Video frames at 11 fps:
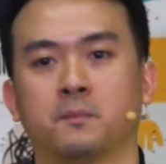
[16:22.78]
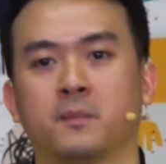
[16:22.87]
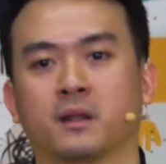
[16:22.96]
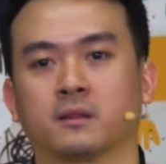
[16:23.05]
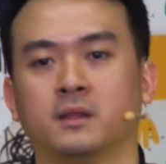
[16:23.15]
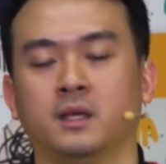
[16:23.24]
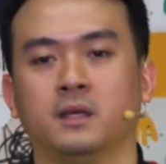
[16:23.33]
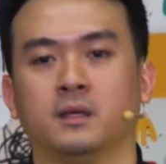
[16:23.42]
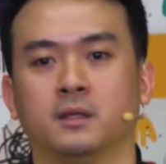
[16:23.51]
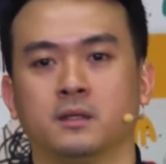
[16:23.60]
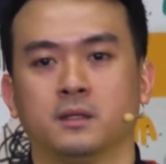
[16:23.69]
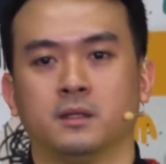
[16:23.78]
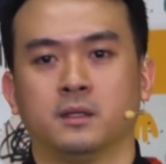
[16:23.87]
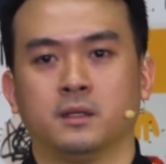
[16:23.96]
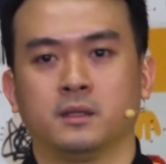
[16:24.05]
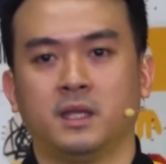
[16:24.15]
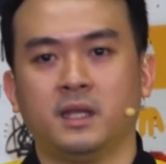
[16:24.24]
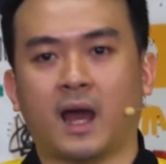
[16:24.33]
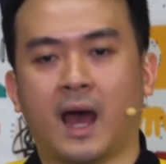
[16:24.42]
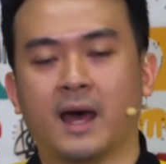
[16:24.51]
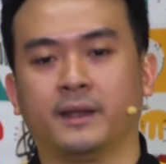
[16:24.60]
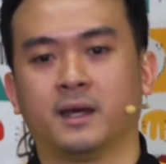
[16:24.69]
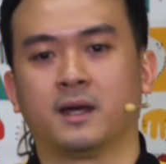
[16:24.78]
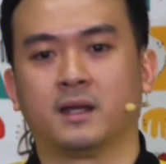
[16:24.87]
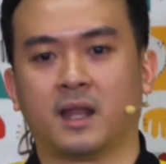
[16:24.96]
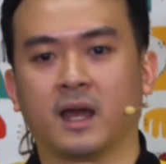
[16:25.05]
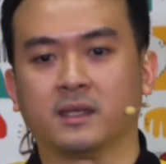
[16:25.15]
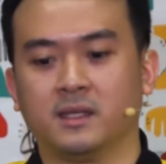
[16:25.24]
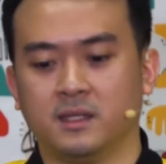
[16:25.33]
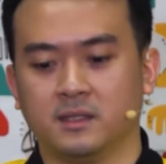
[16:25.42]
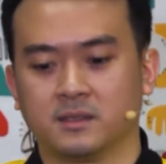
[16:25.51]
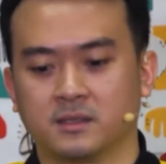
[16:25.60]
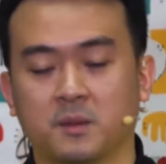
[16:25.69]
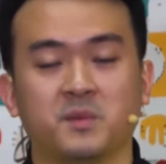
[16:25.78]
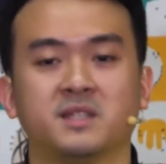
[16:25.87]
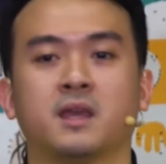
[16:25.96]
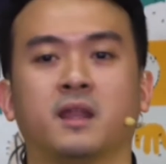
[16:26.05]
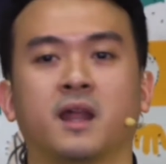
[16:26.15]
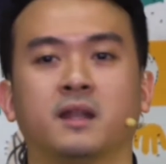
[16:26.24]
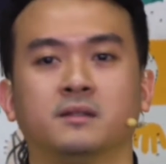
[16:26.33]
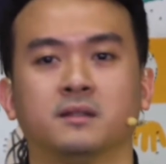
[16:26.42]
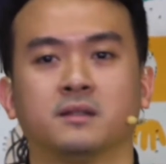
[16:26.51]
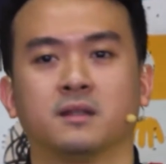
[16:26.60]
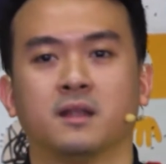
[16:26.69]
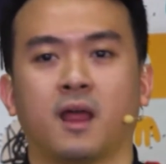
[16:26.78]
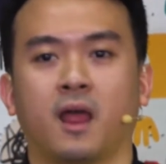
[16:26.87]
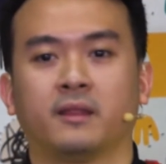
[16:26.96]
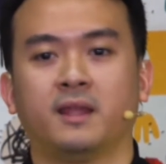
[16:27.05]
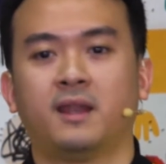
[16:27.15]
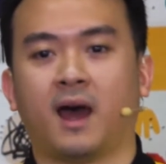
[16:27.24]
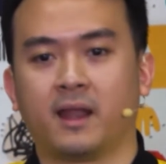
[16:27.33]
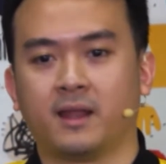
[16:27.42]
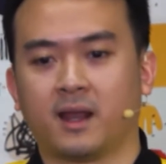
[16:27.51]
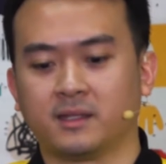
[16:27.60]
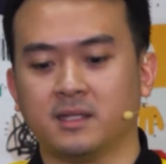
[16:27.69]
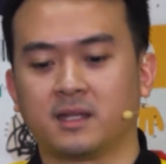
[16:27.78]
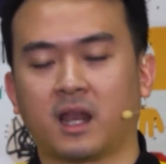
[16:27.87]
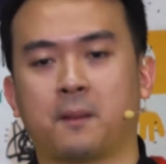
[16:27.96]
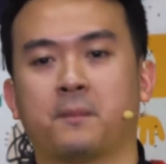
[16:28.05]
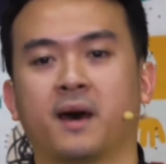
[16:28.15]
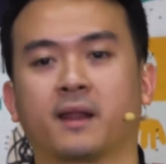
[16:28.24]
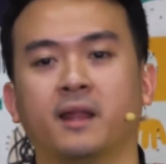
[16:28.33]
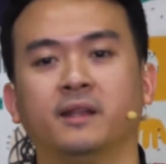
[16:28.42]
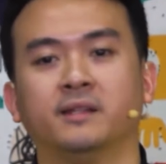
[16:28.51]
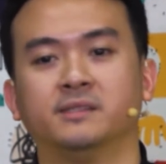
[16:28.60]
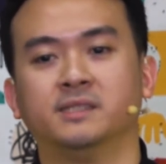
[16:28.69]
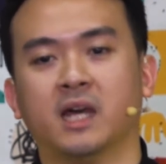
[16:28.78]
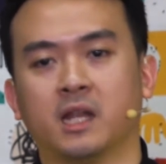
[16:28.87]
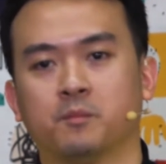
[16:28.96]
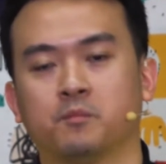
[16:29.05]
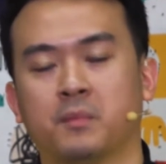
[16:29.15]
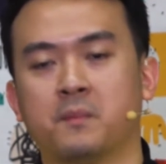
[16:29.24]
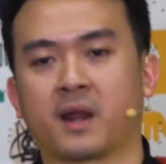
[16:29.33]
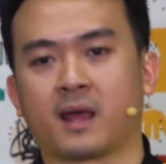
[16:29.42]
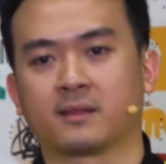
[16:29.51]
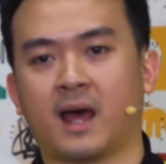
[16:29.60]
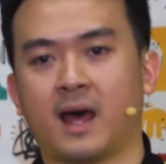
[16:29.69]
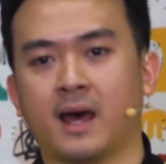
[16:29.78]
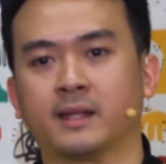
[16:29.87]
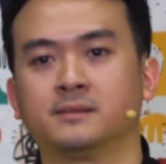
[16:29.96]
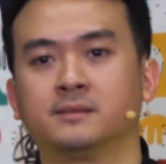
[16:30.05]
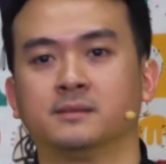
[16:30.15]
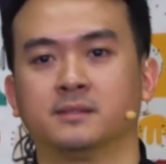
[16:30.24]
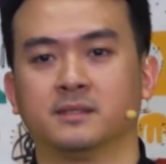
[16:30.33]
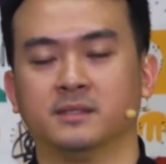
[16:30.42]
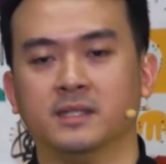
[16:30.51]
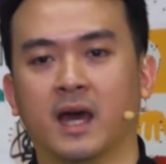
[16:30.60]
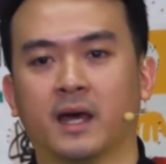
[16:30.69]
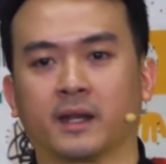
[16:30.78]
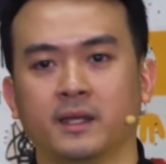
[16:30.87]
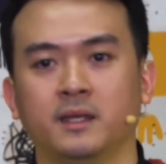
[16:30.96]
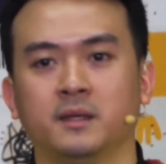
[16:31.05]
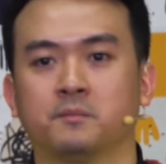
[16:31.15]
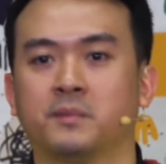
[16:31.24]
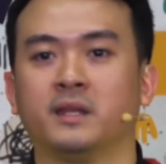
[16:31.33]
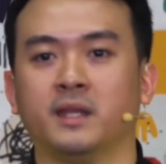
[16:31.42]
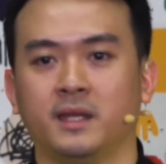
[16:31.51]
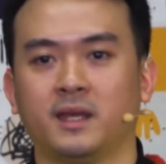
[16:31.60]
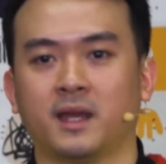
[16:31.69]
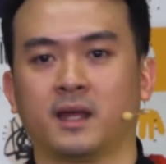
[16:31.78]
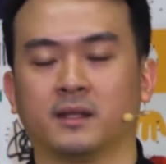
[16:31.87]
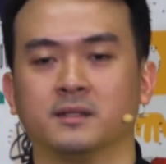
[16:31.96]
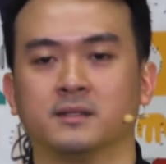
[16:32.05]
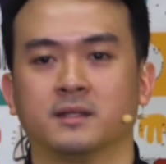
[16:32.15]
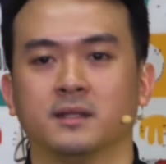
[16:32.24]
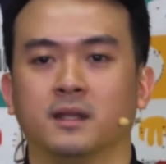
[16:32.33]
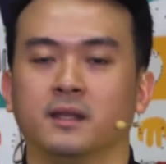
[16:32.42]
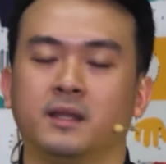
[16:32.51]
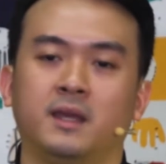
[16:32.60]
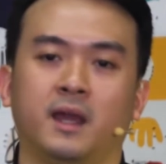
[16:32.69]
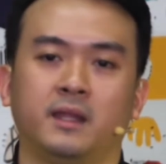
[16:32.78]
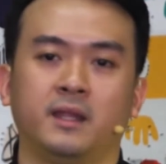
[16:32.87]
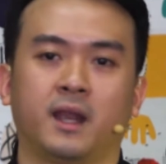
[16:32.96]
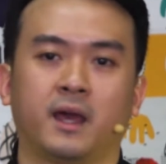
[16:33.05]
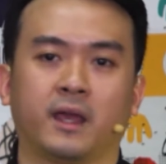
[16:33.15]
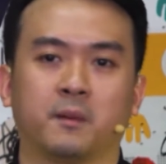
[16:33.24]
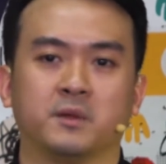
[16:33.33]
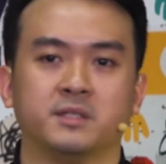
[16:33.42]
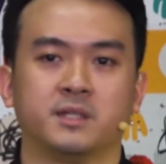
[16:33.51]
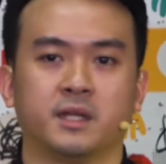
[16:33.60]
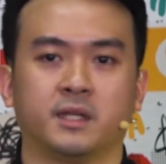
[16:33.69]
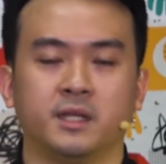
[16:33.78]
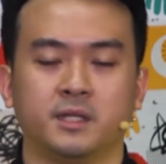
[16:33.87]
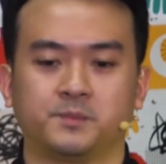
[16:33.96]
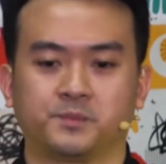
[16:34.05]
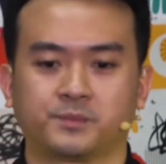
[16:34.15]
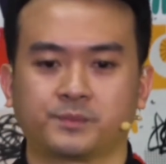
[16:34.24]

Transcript: seperti tidak ada lagi kemiskinan, tidak ada lagi kelaparan, dan pemerataan dari pendidikan. Tiga inilah yang menjadi